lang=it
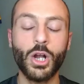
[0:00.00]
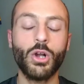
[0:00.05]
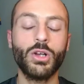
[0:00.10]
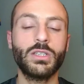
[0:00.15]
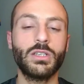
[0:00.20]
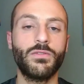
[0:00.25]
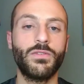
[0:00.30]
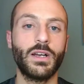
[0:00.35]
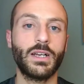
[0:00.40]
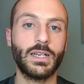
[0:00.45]

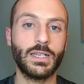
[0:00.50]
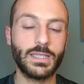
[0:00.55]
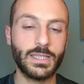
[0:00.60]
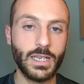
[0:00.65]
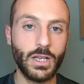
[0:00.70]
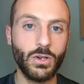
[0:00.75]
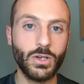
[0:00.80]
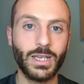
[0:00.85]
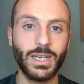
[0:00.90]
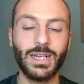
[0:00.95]
Cosa fa
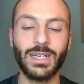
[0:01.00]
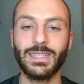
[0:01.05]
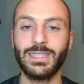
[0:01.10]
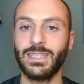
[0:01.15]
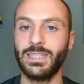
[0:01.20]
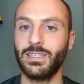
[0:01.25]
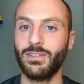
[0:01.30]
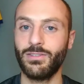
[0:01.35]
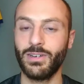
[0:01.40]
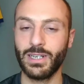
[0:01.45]
Cancelo? Che
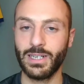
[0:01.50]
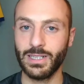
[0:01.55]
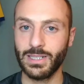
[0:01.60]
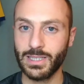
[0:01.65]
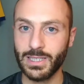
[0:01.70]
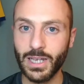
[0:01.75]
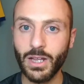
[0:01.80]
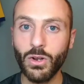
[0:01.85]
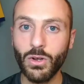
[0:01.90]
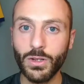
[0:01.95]
cazzata fa
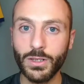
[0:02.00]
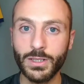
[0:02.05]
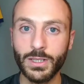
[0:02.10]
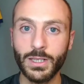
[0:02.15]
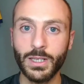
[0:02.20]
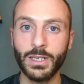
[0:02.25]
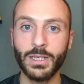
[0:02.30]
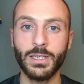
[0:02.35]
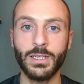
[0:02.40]
Cancelo?